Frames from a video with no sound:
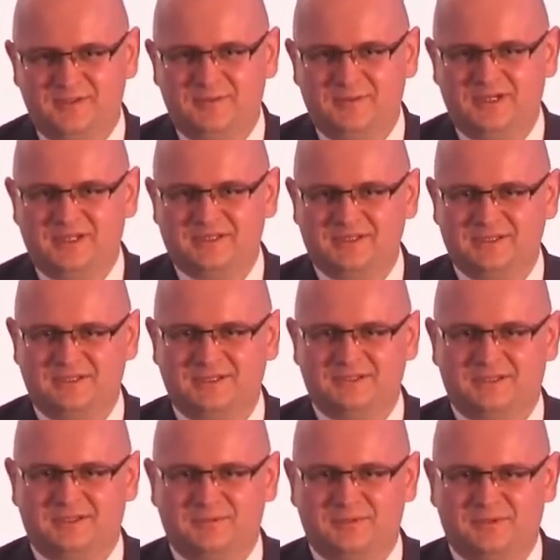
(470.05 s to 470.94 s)

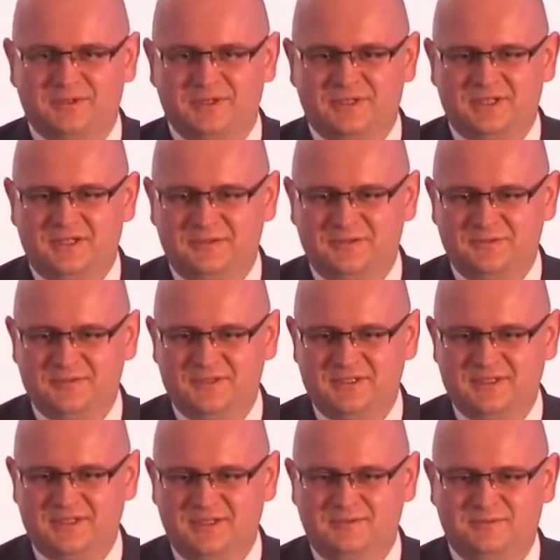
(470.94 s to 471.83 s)
obrazek dla projektantów
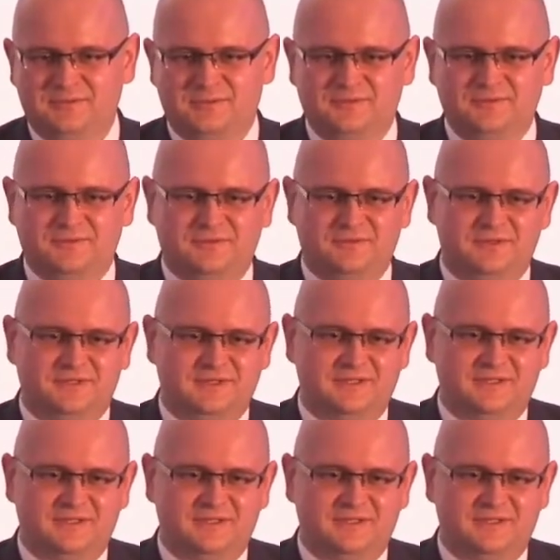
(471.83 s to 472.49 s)
systemów,